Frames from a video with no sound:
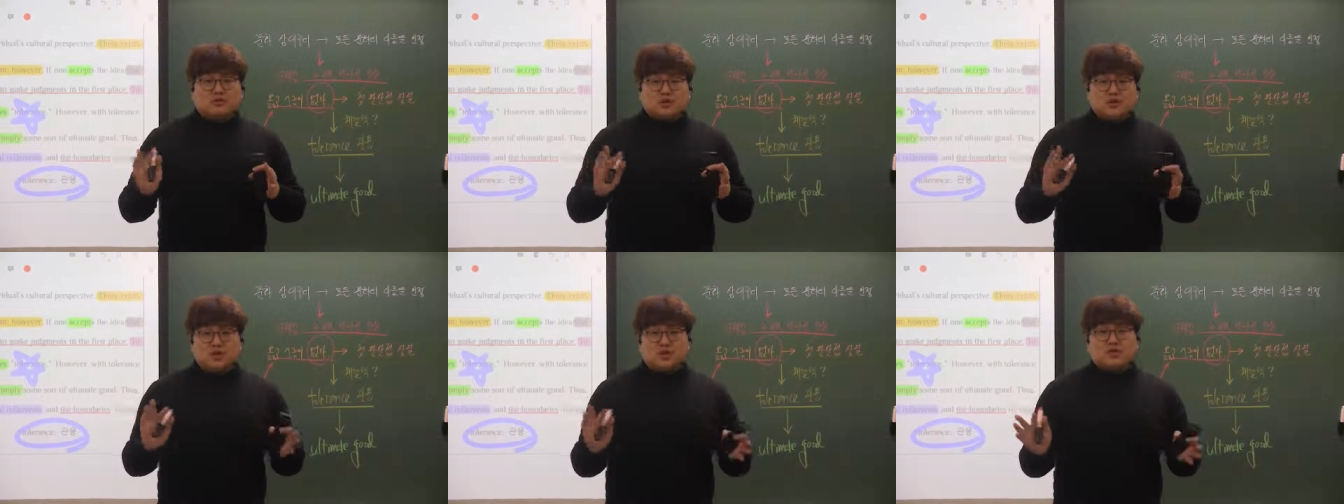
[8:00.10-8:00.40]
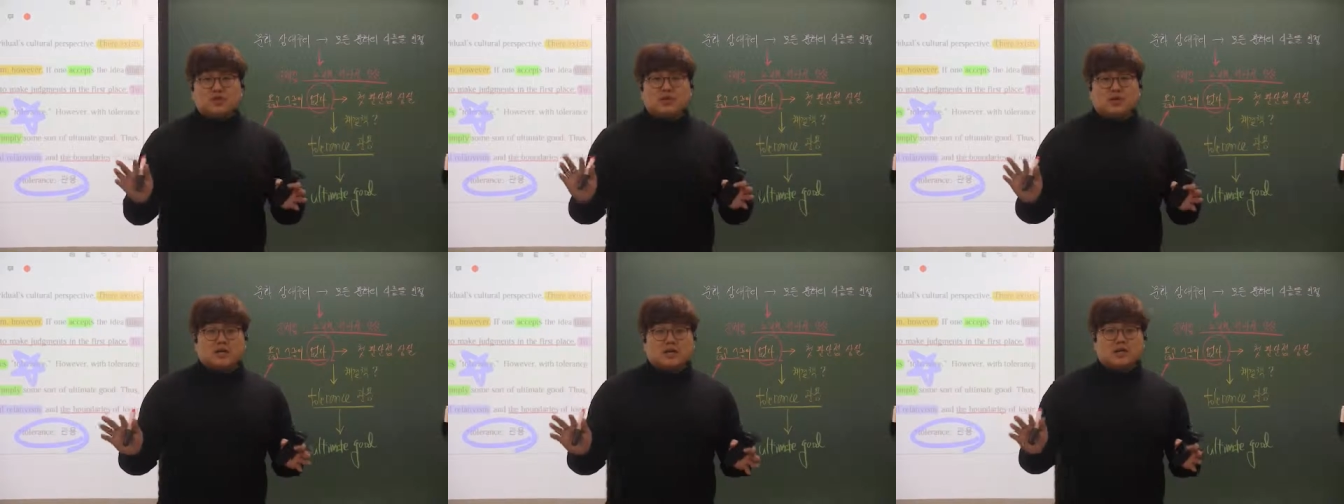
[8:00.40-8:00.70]

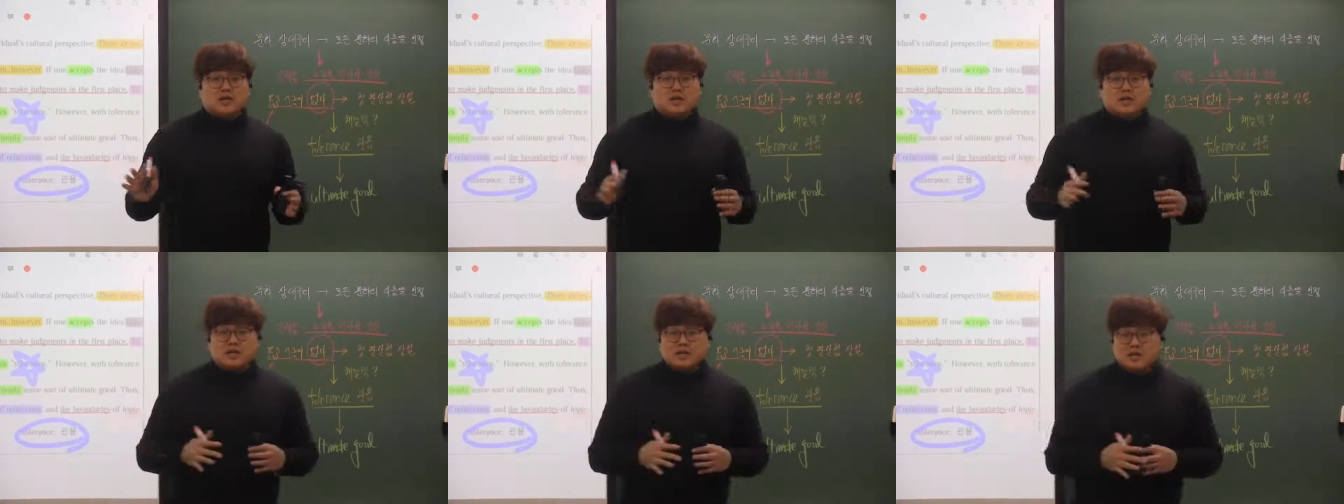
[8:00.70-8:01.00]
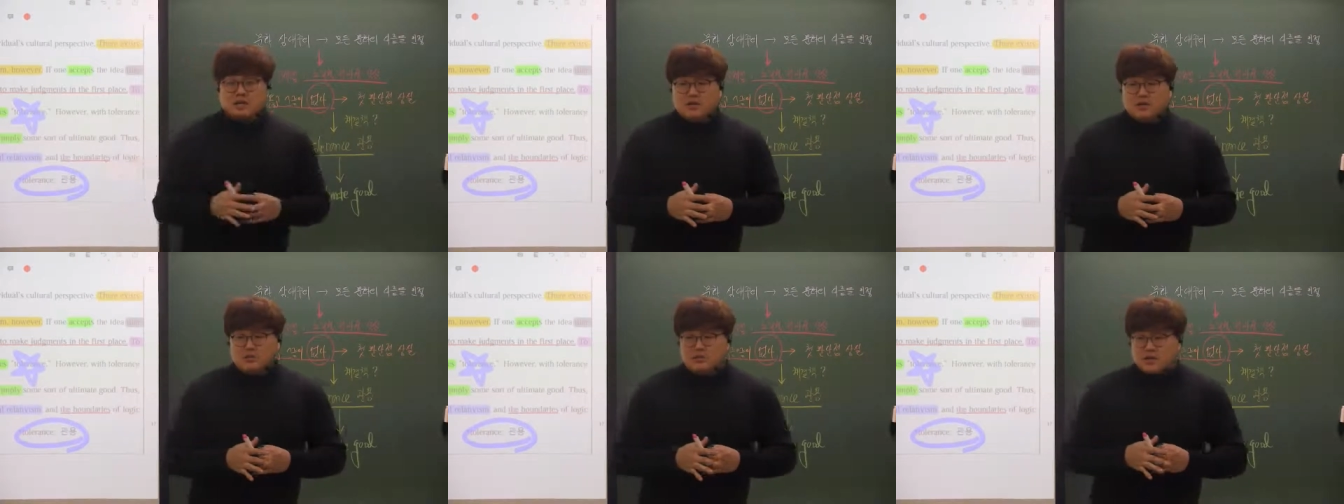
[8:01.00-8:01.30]
인정하자.
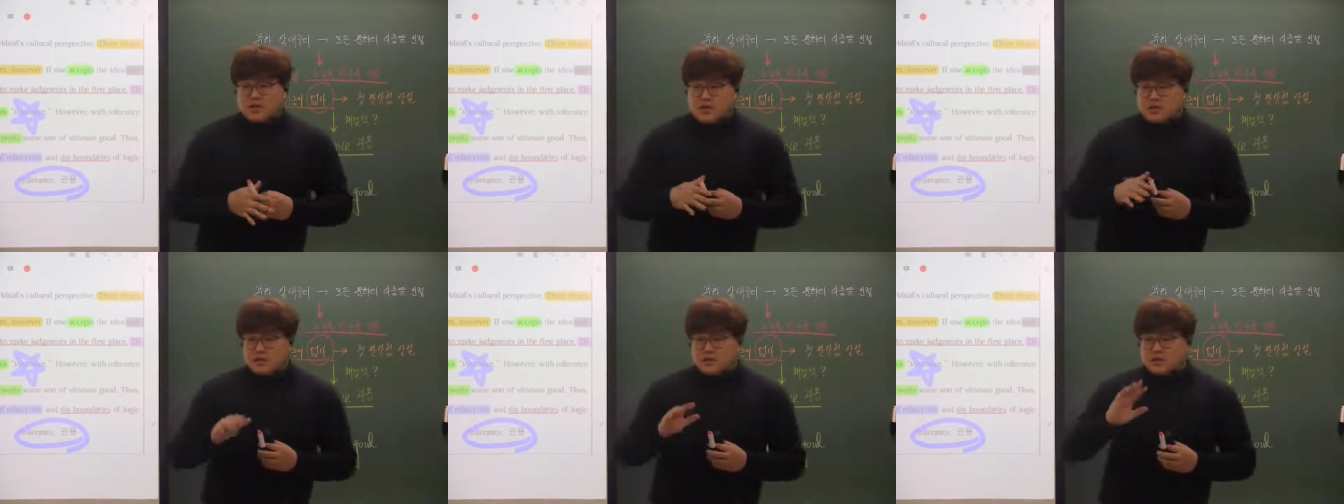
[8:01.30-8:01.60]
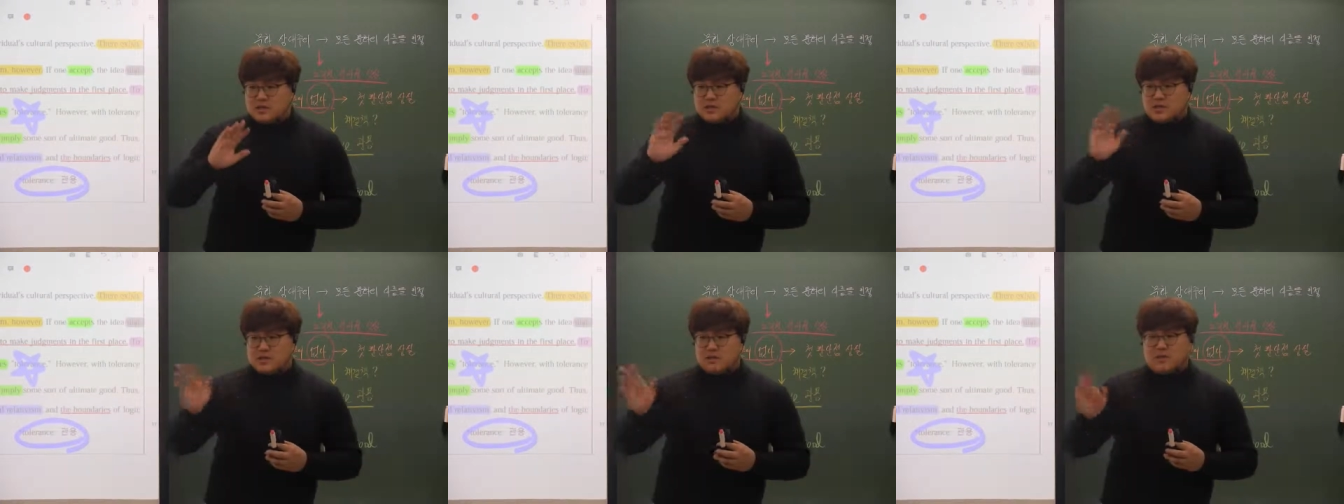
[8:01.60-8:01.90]
우리가 그들을
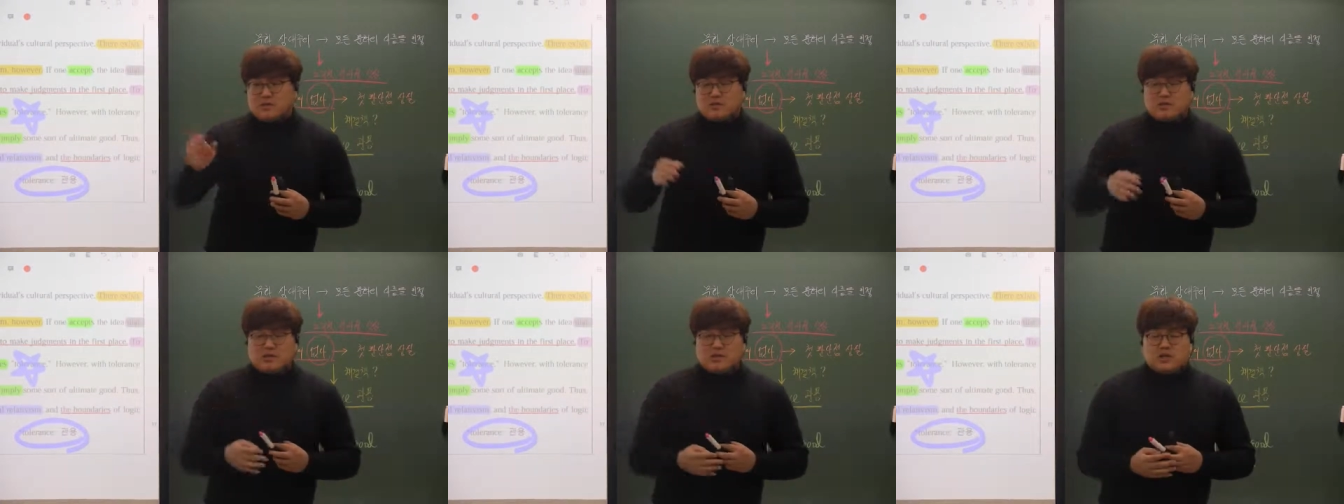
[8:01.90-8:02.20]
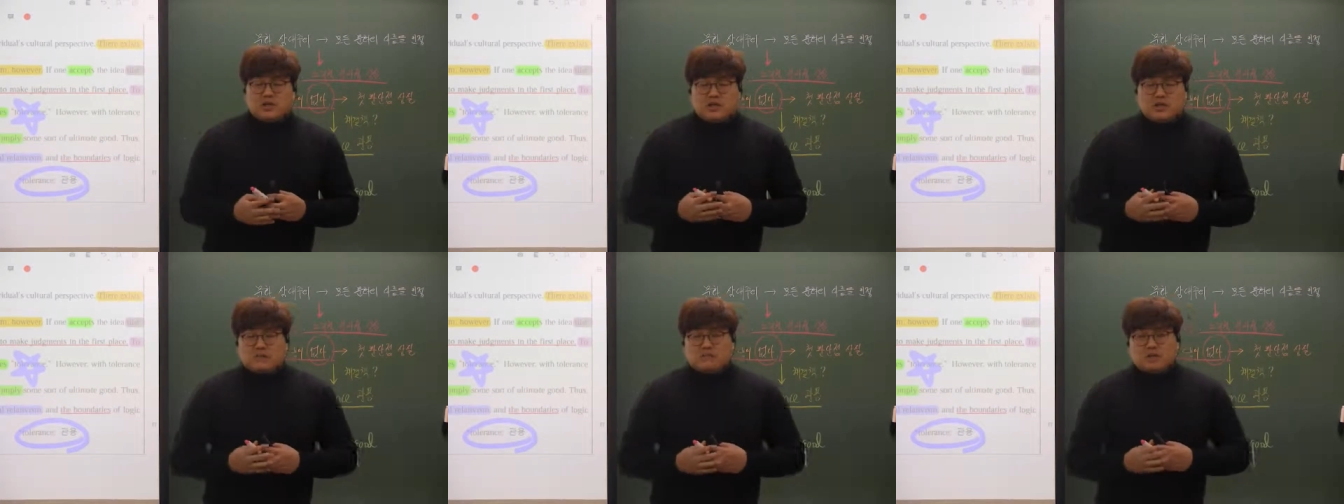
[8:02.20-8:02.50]
잘 모르기
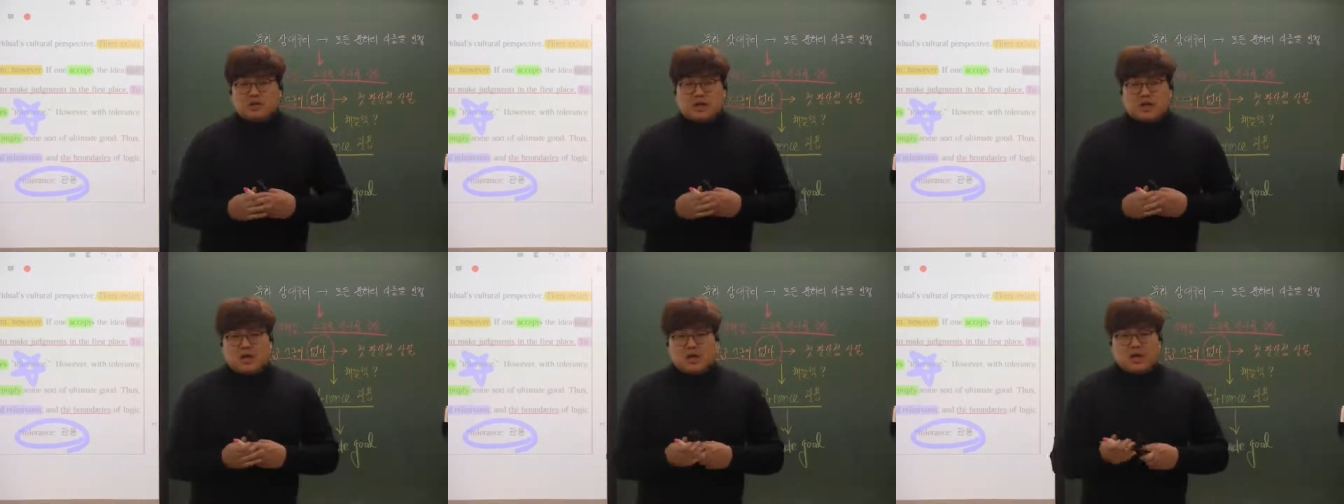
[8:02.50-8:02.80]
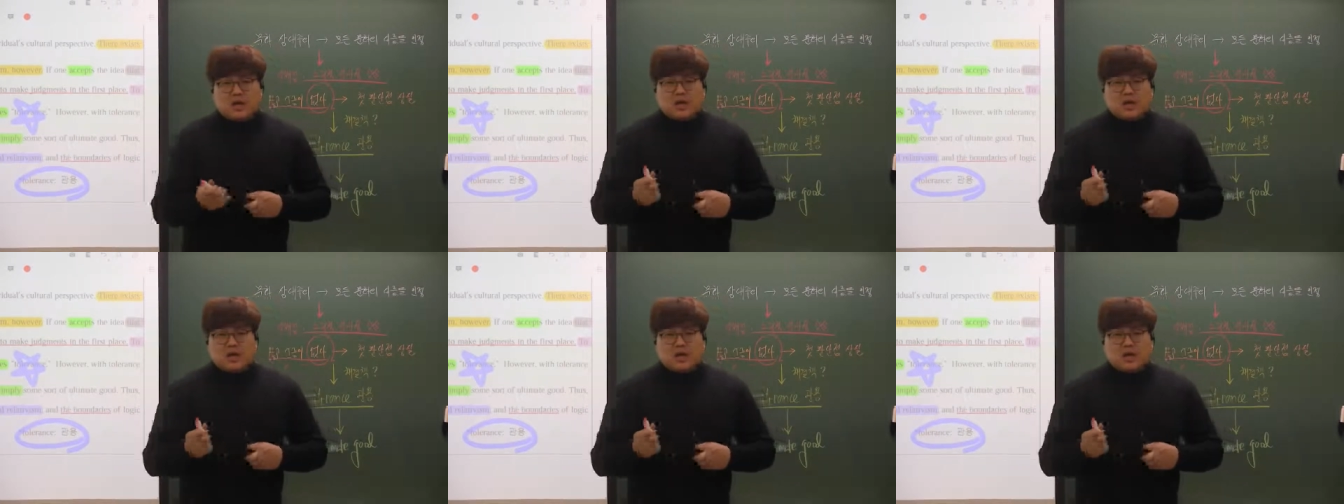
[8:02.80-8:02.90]
때문에